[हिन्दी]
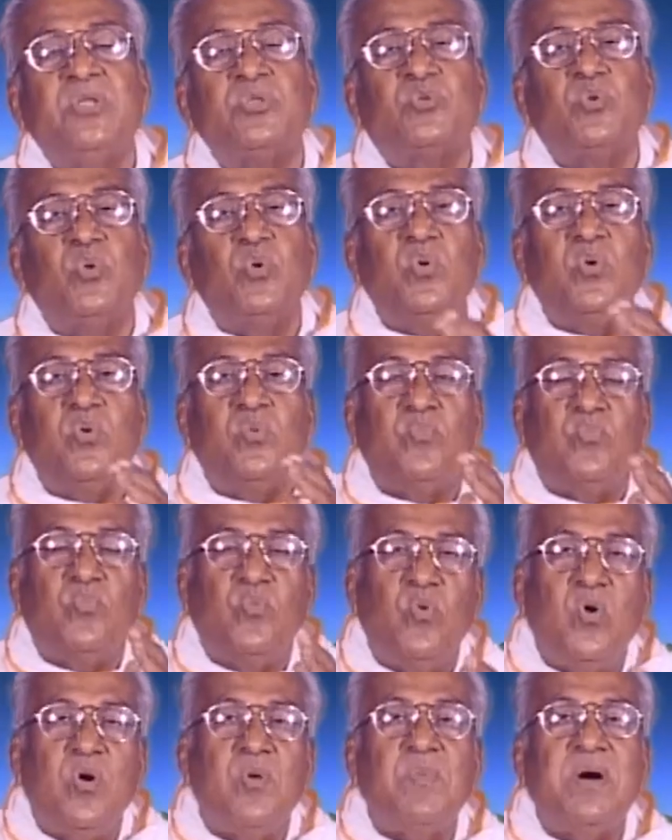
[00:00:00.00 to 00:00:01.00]
तो
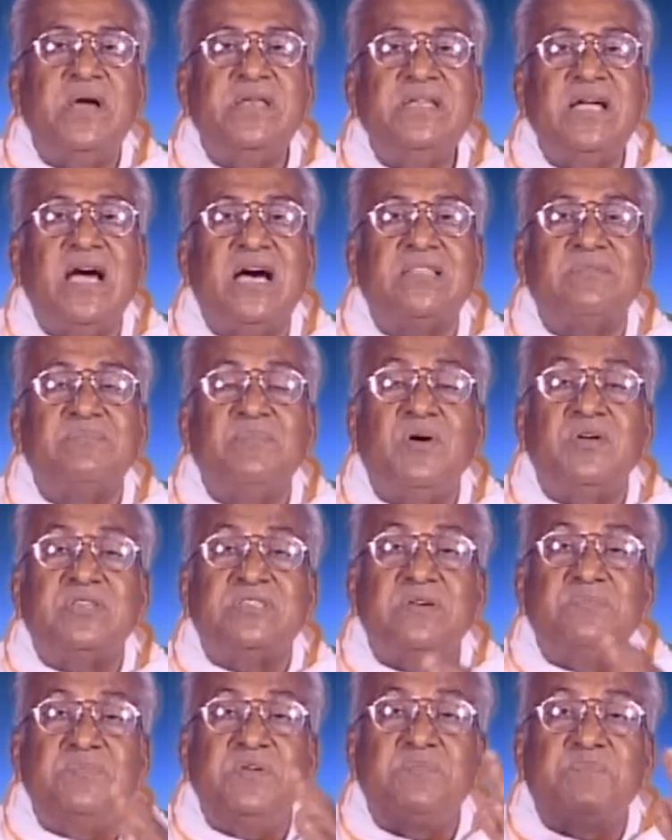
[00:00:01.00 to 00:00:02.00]
वो हमारी आत्मा और
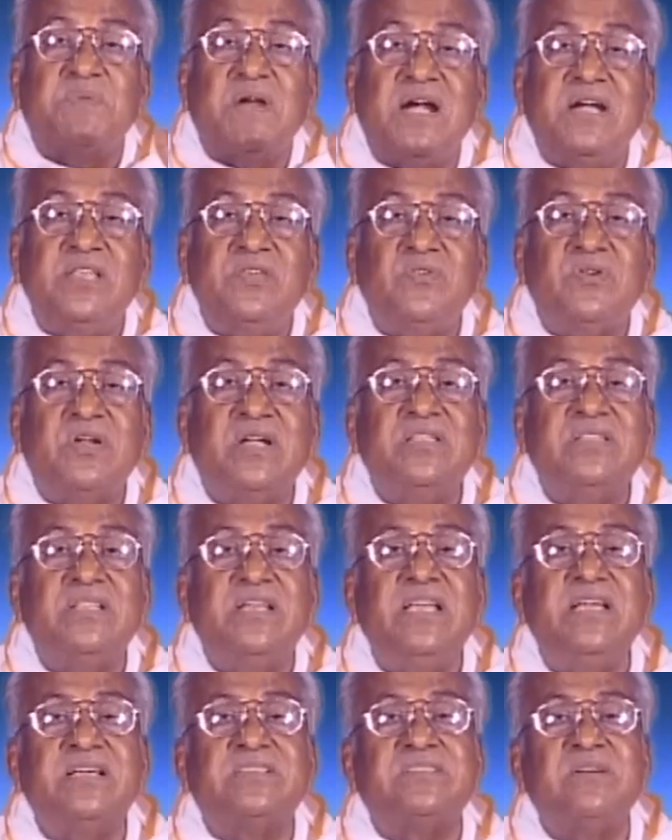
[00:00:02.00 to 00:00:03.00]
सभी प्राणियों के अंदर
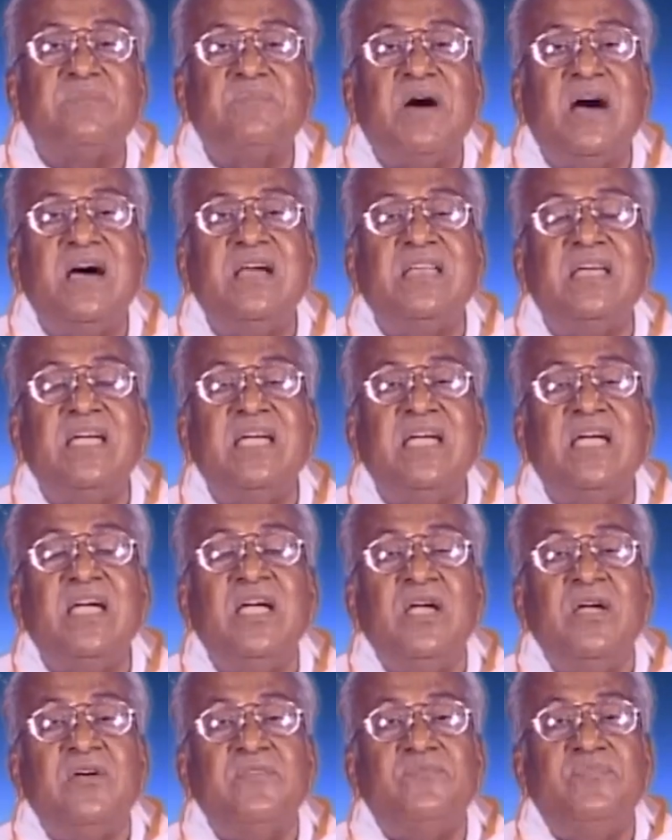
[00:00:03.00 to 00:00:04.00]
एक समान है
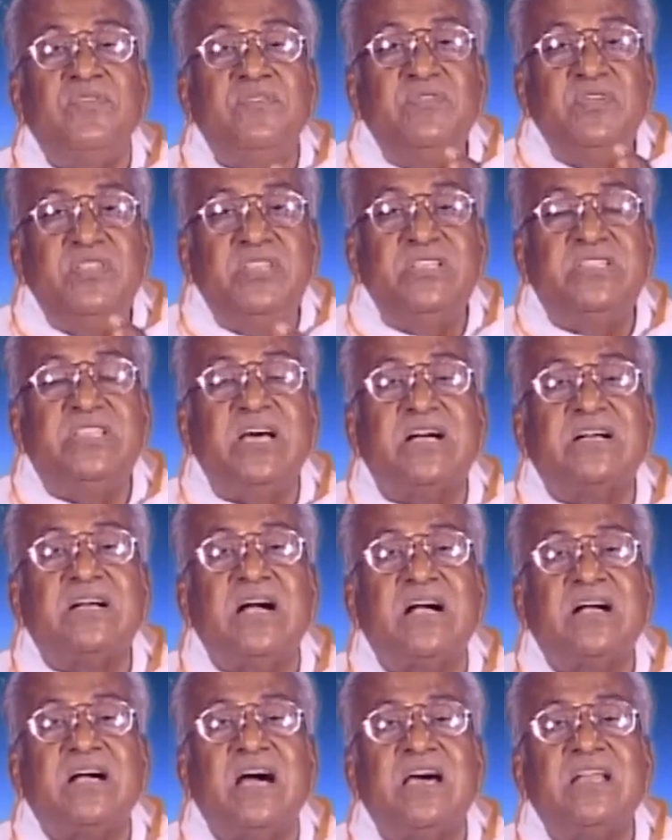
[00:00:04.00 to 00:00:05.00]
विविधता का
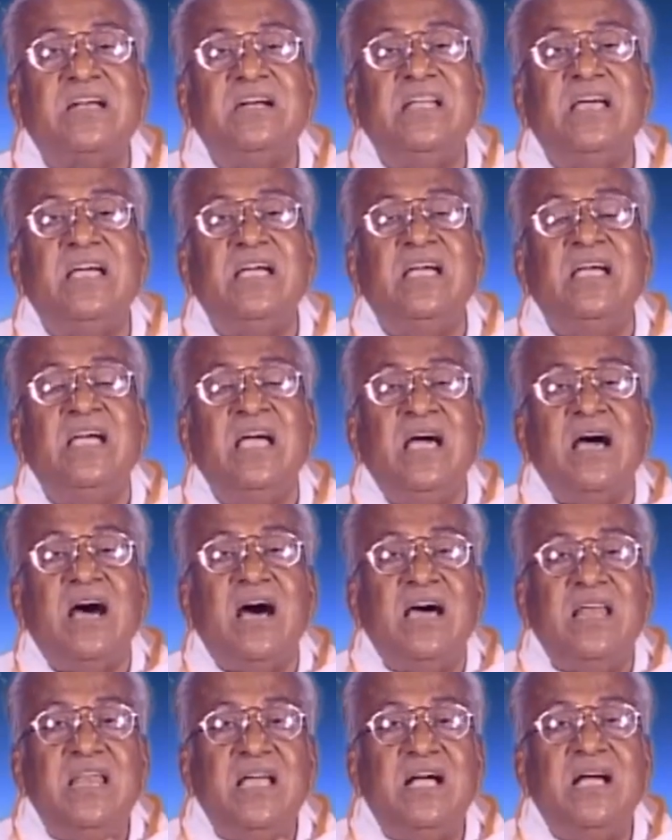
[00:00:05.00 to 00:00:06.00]
कारण है
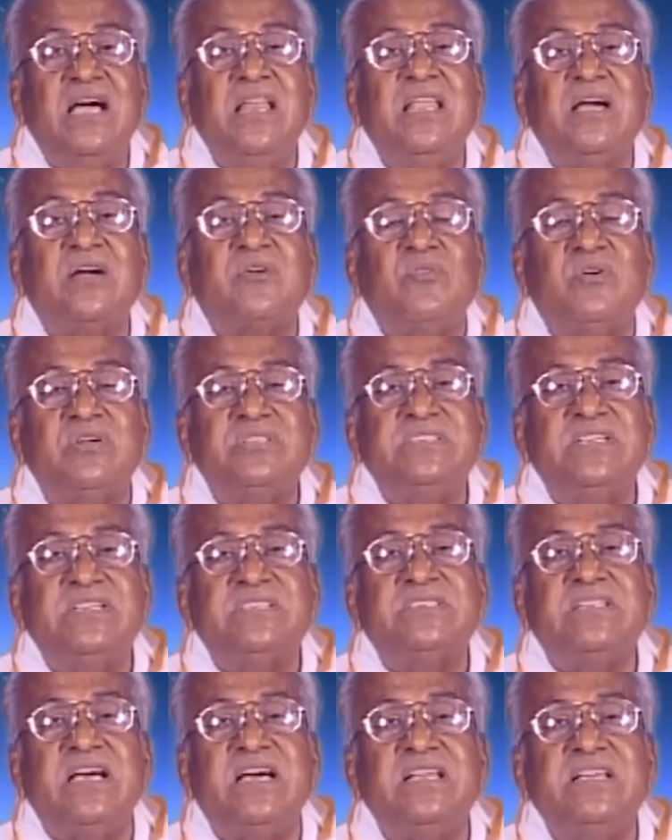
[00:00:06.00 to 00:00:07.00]
अलग अलग
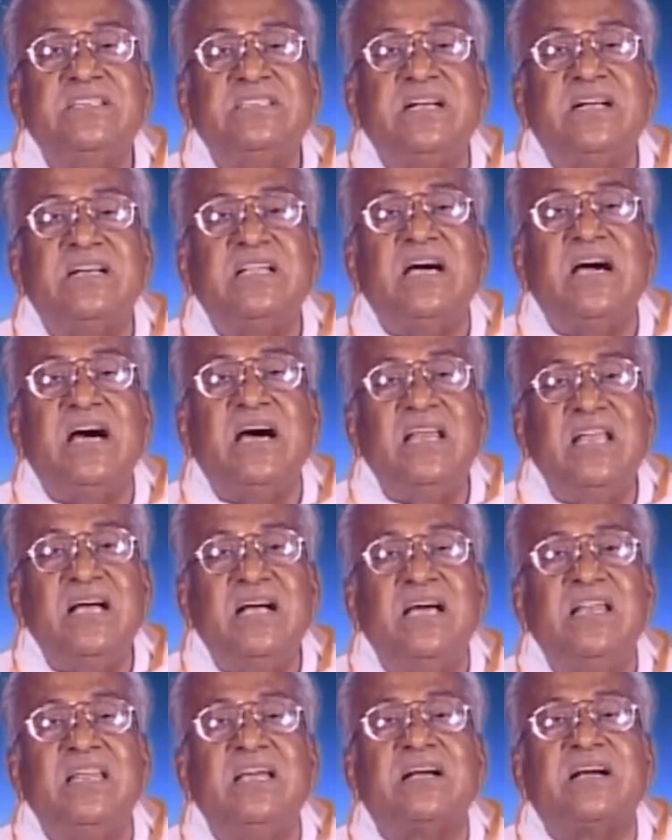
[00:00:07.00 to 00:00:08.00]
कॉजेज डाले जाना
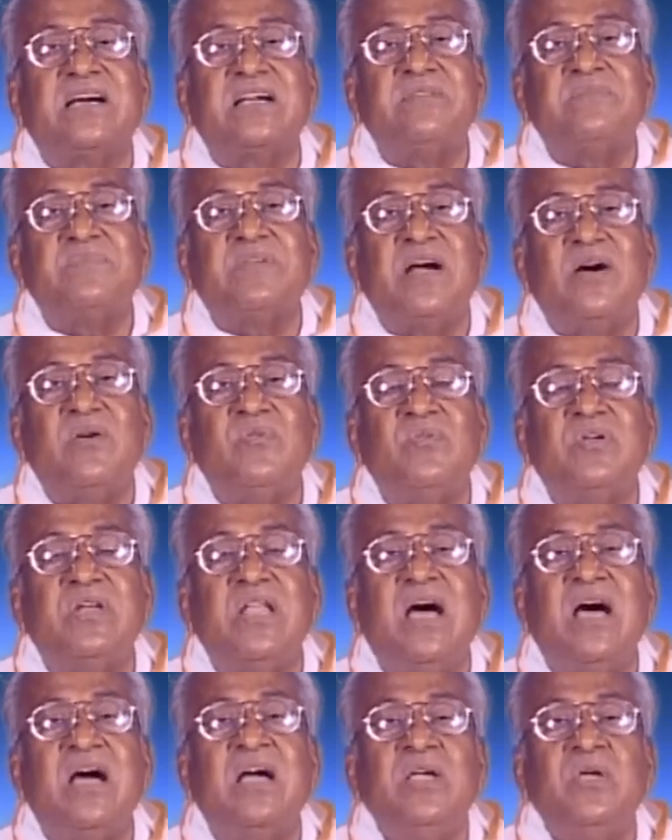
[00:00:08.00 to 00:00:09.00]
अलग अलग कर्म का होना